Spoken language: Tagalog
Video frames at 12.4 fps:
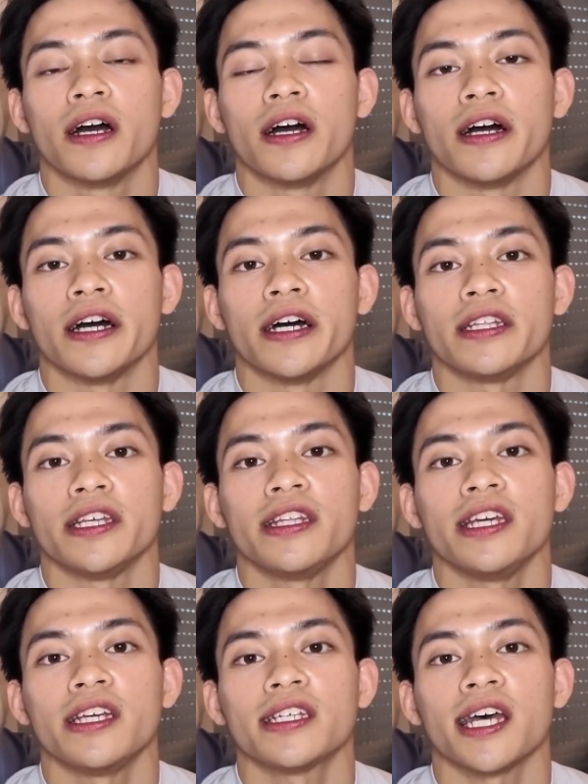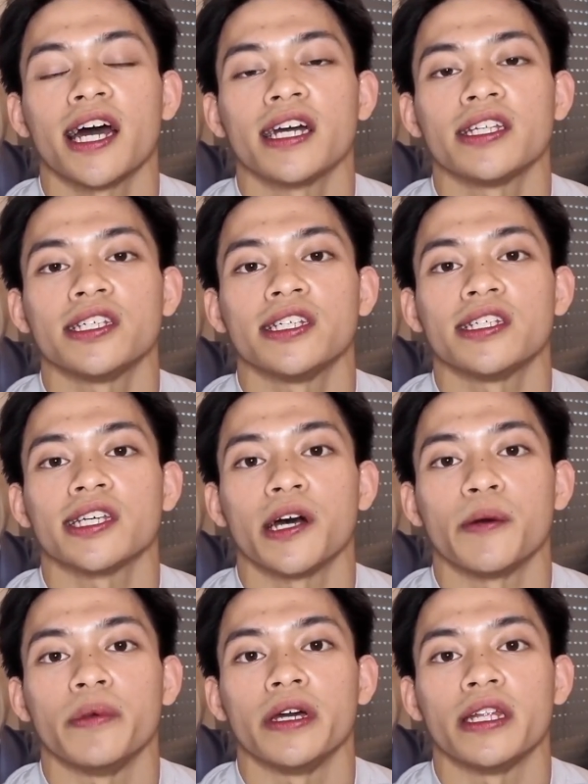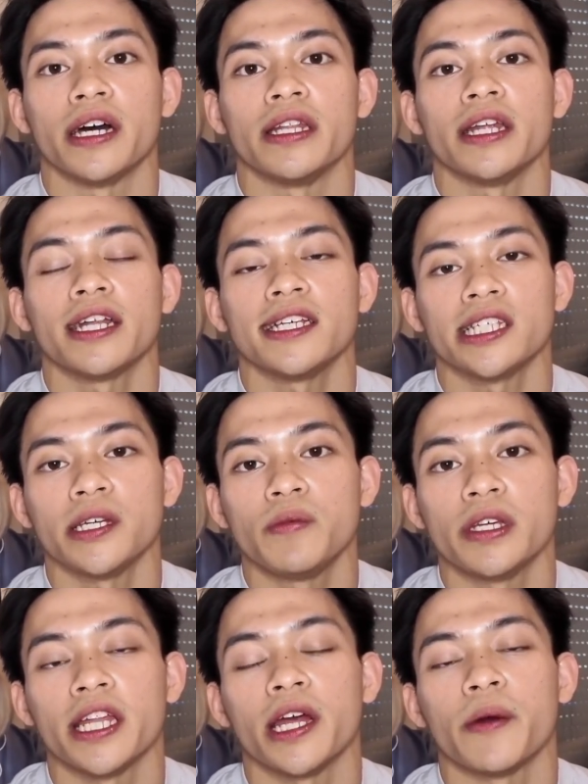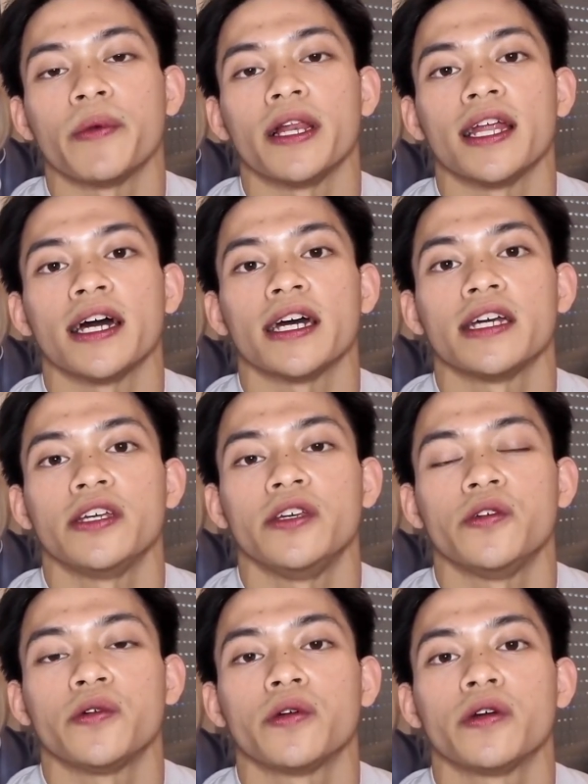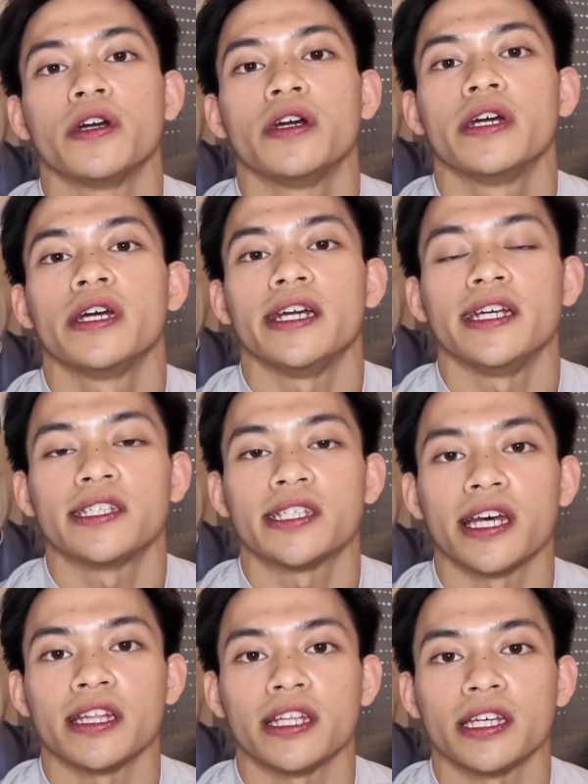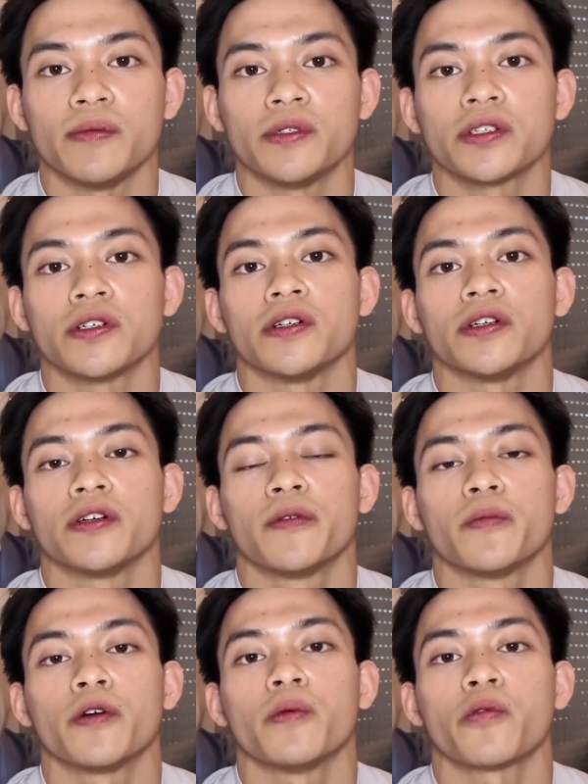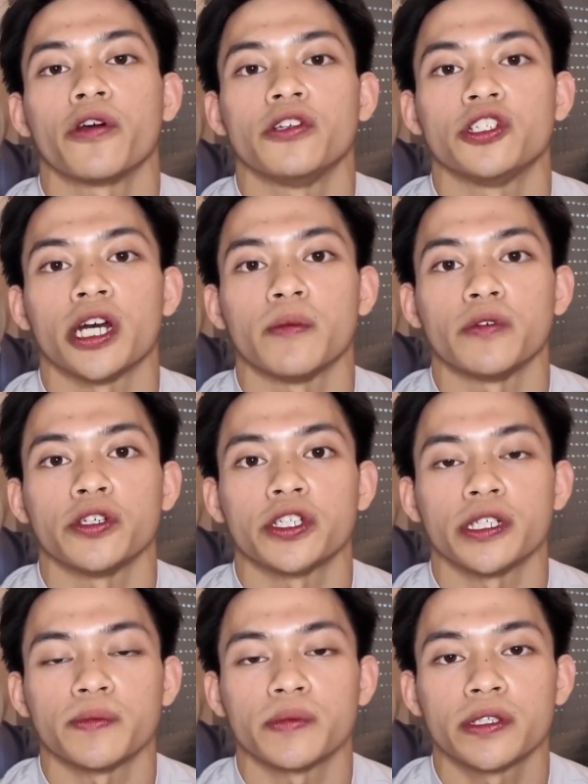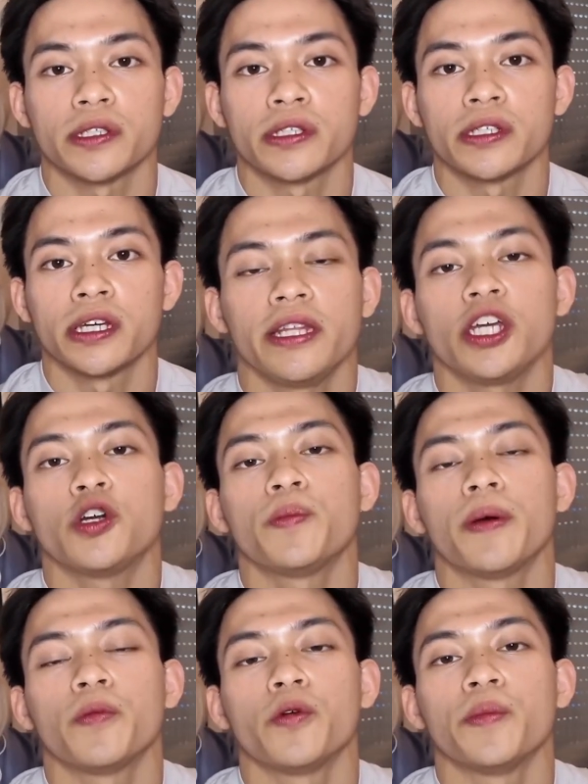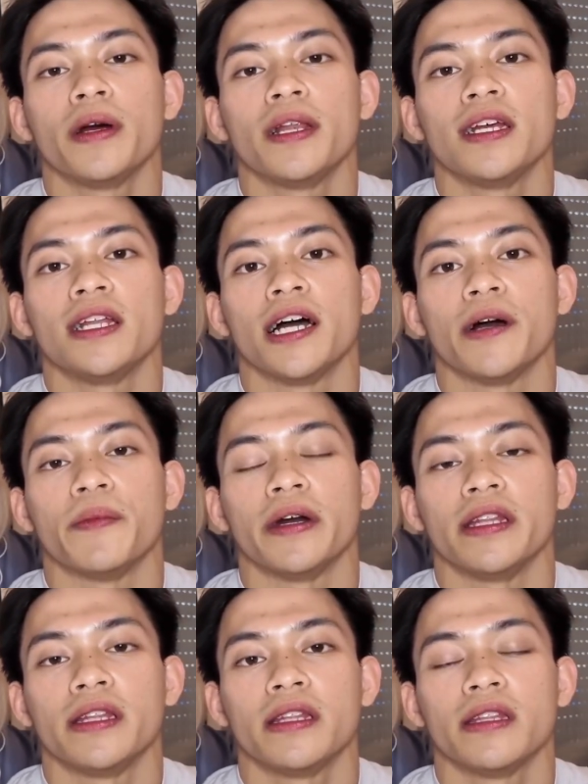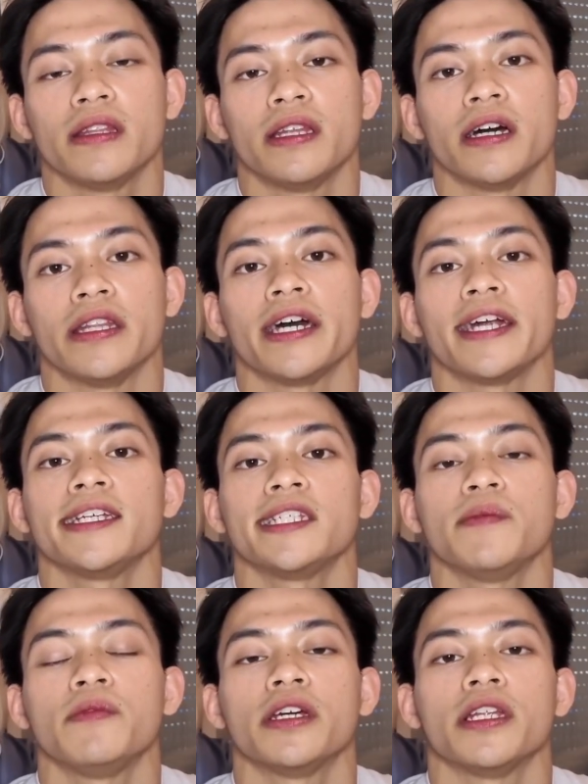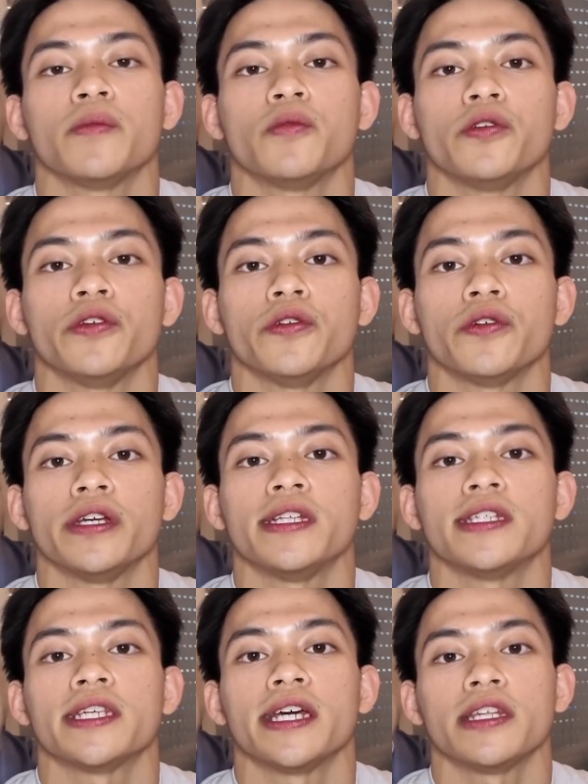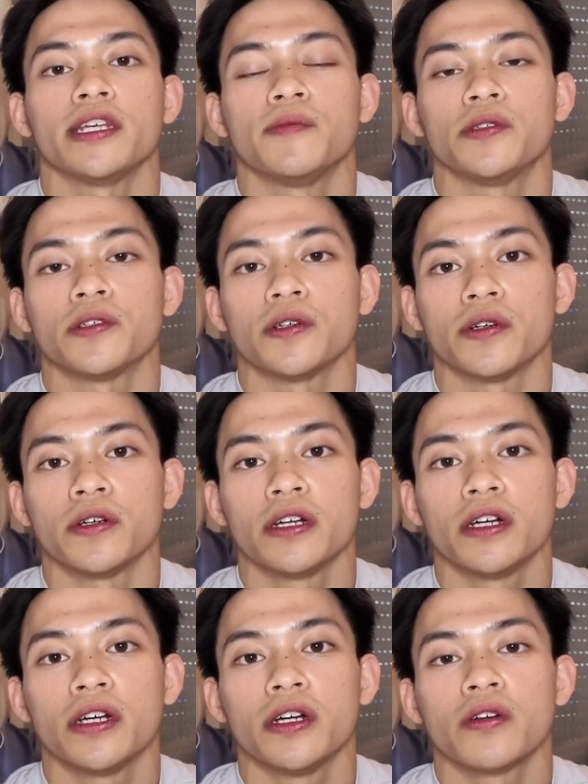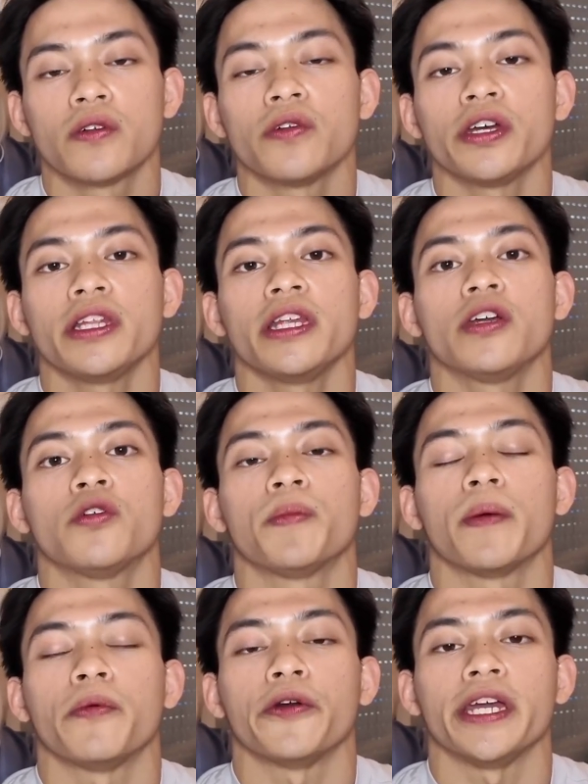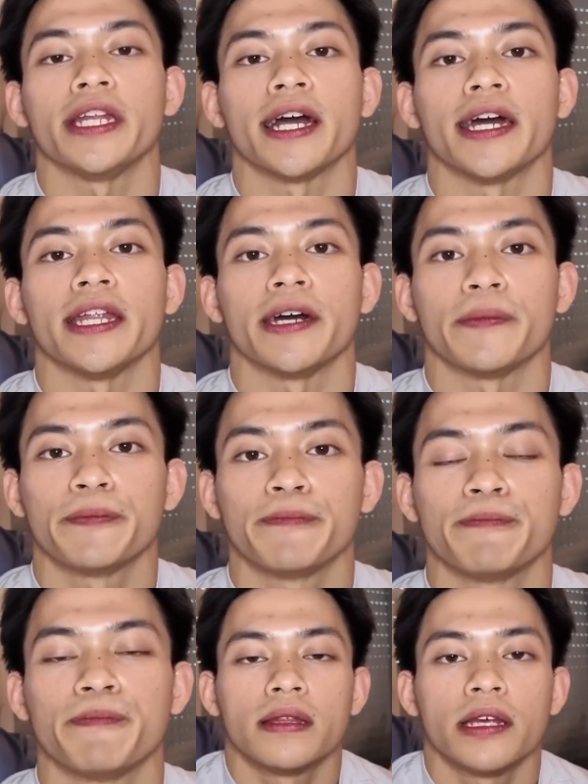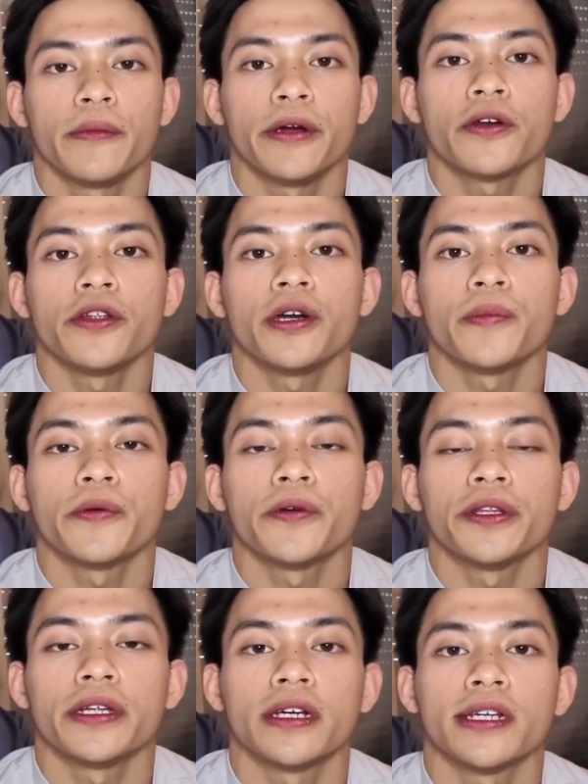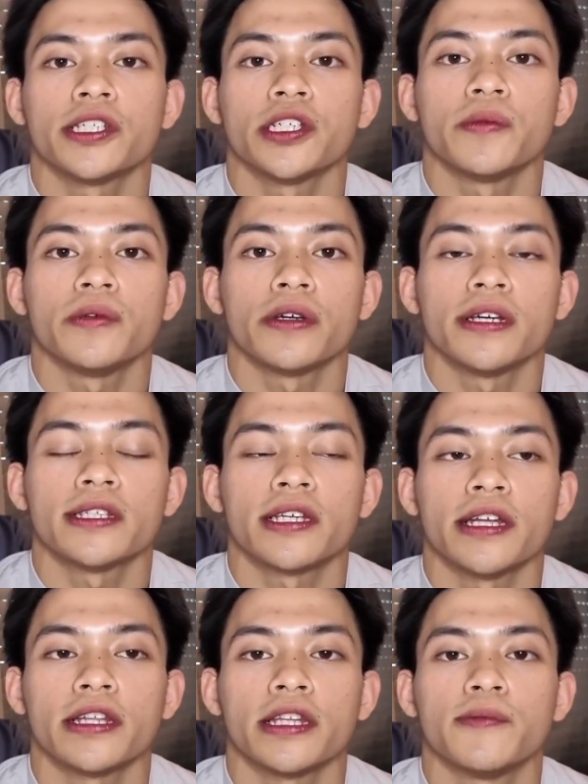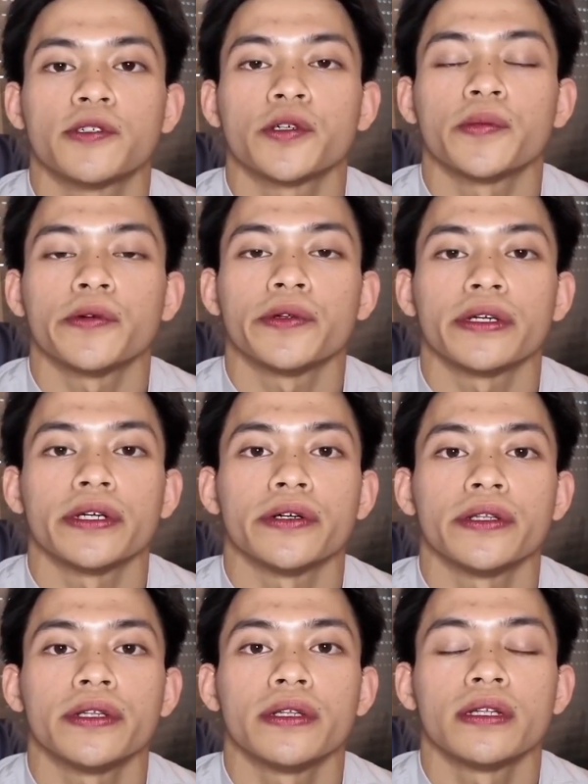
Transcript: at hindi niya sa akin sinasabi na na-receive niya na pala yung incentives ko from World Championships. Hindi ko pa po malalaman na na-receive niya na po yung incentives ko kung hindi ko pa po hinanap. Never ko na po na-receive yung incentives ko po na yon.